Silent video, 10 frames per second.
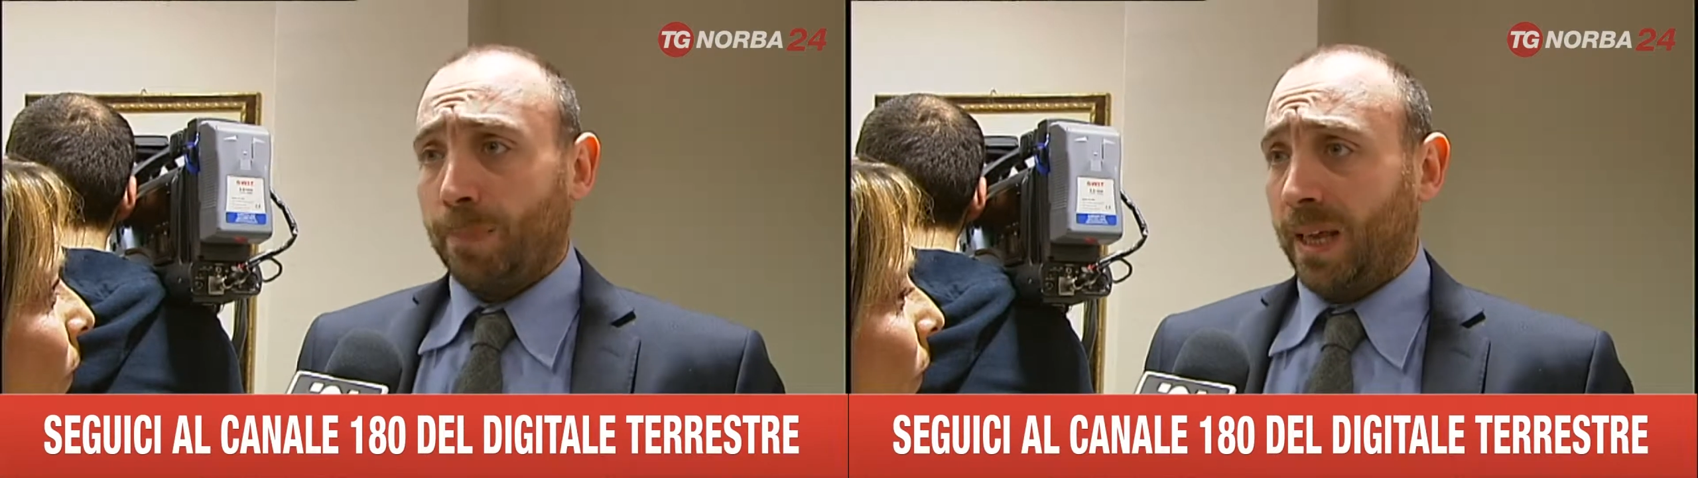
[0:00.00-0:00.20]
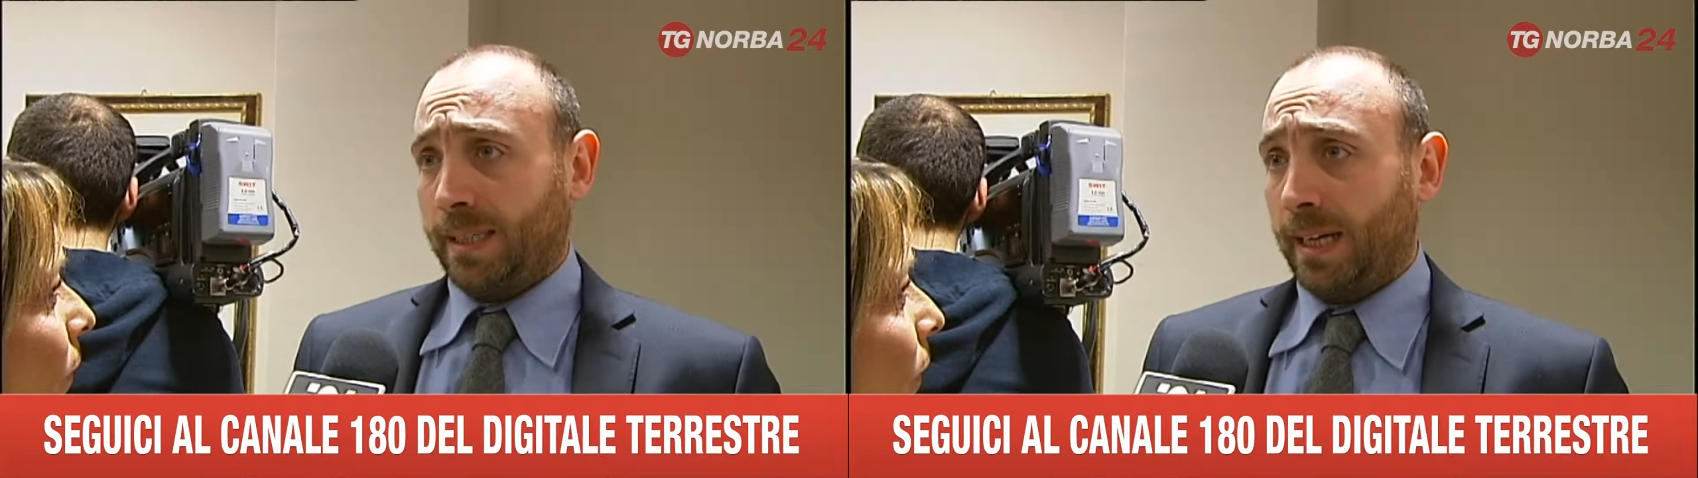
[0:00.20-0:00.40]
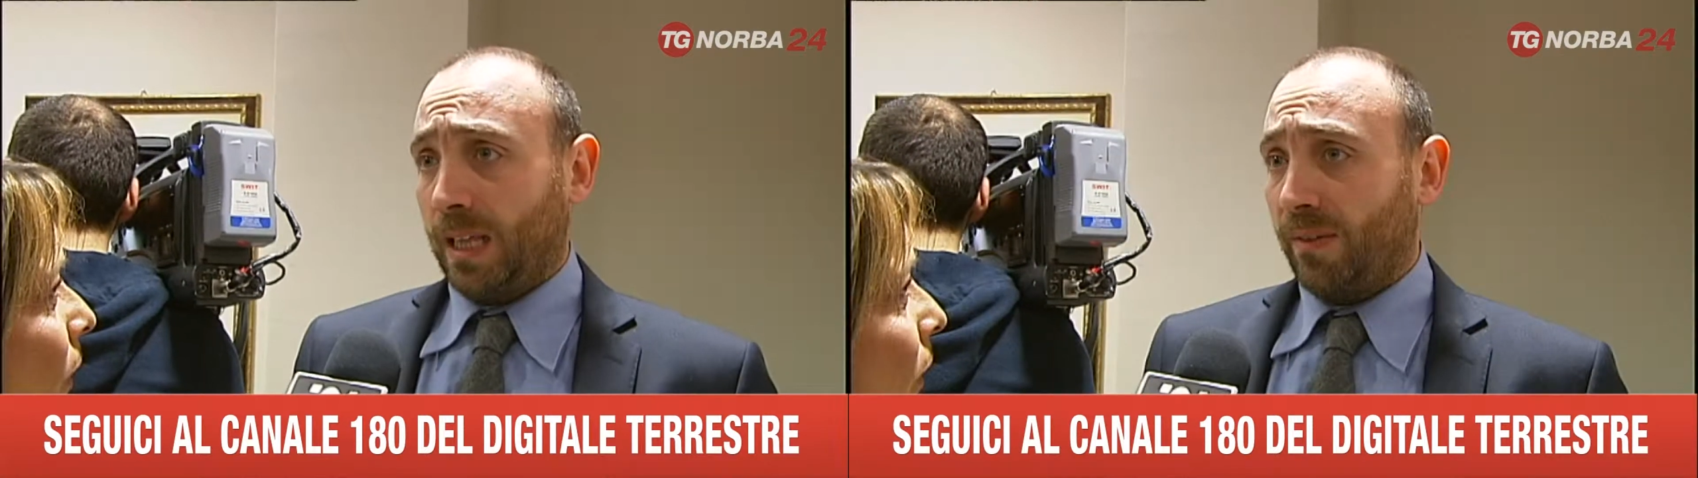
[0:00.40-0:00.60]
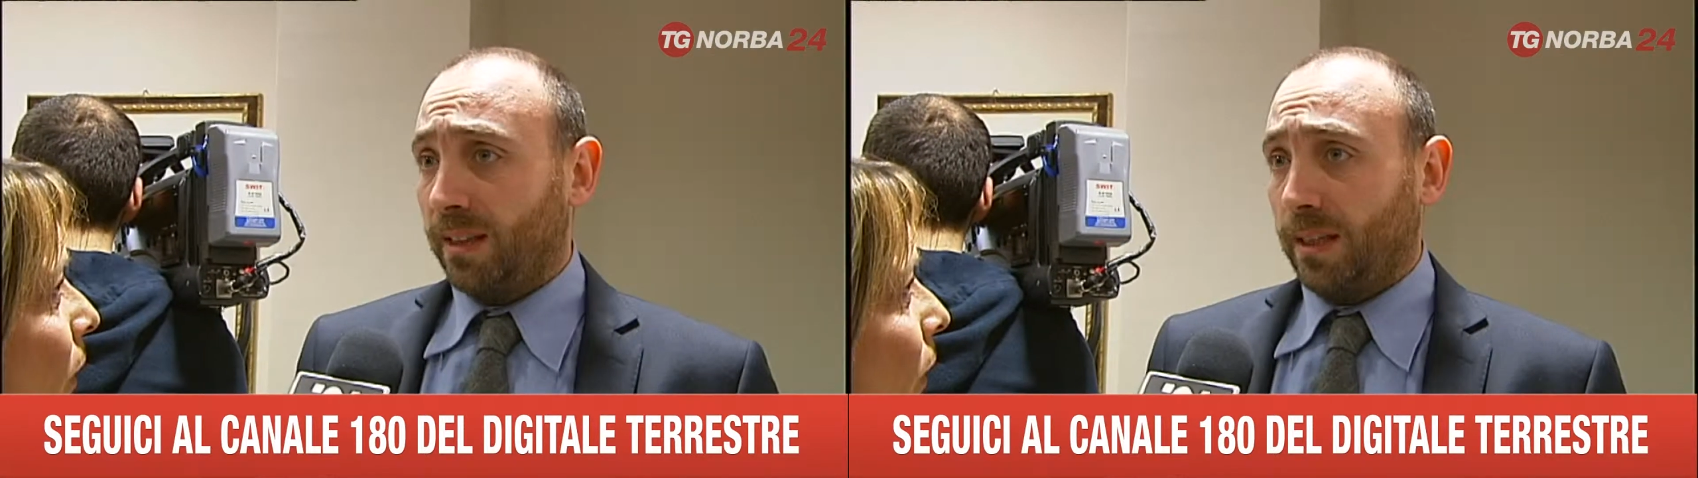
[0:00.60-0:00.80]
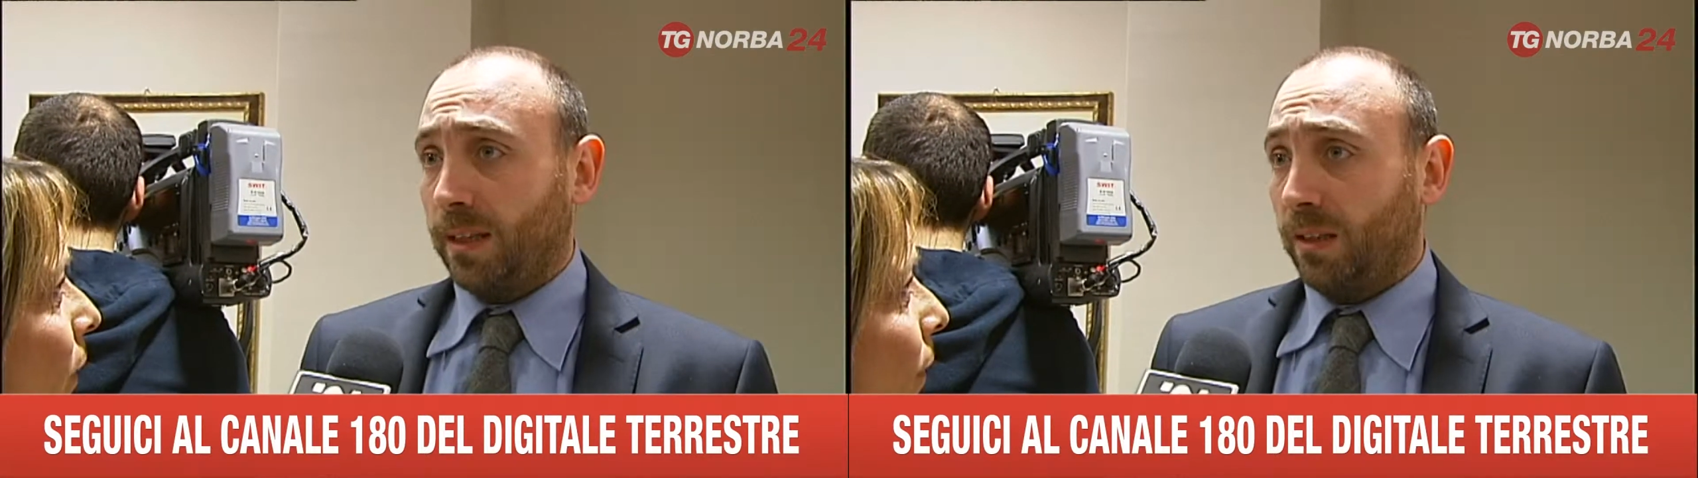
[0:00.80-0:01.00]
e stare
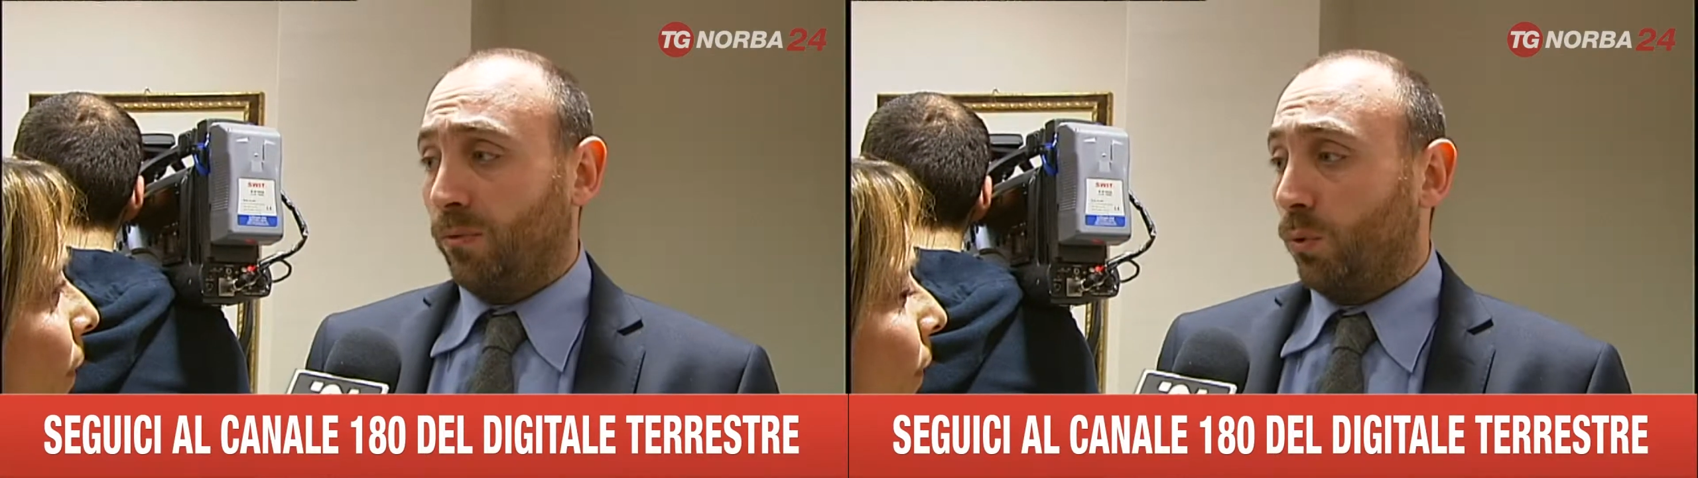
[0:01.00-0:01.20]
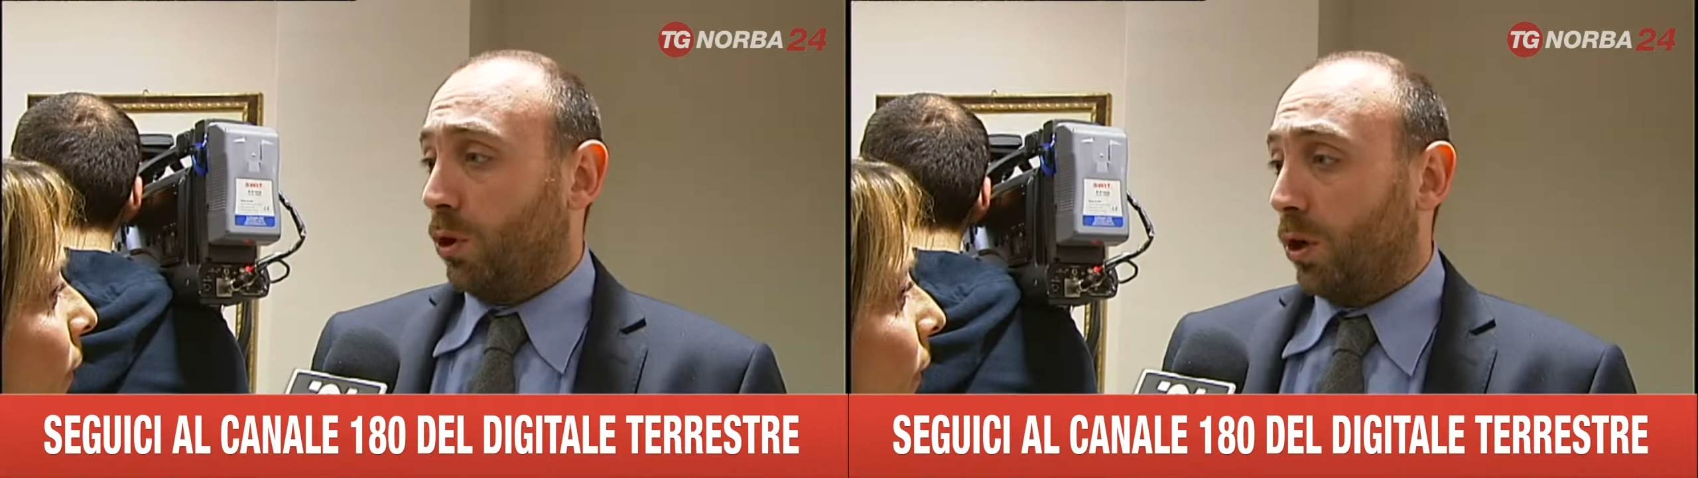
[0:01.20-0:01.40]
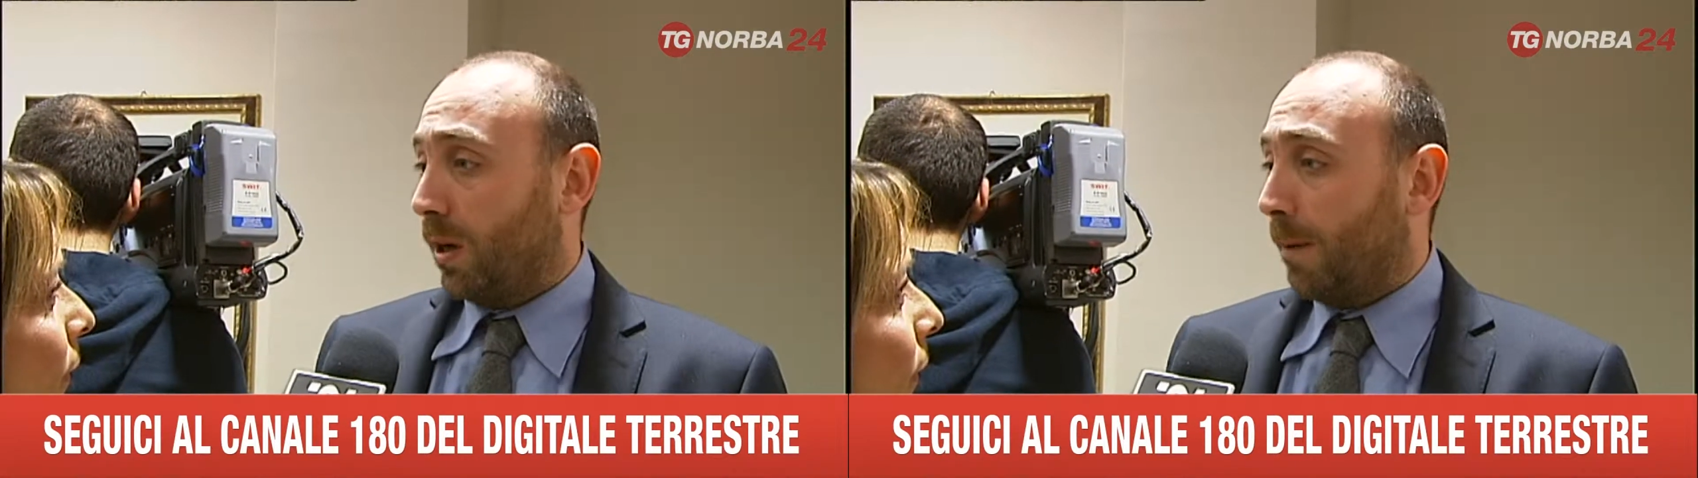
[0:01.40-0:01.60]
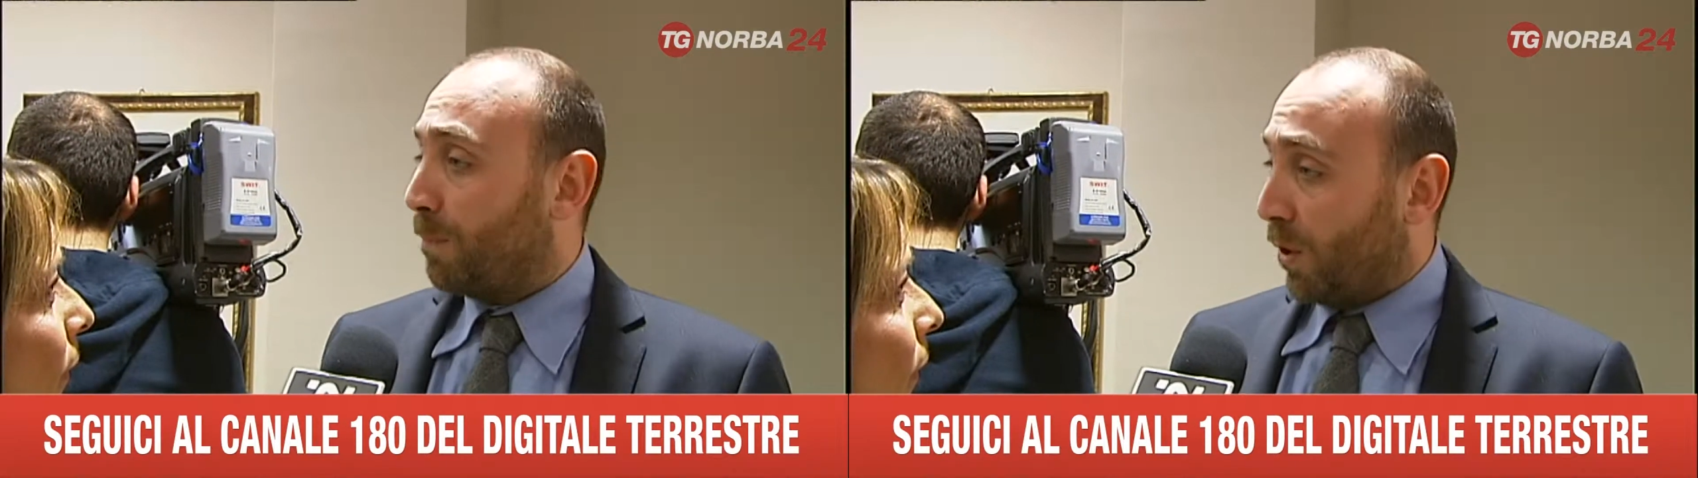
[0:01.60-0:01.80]
davanti alla tv non,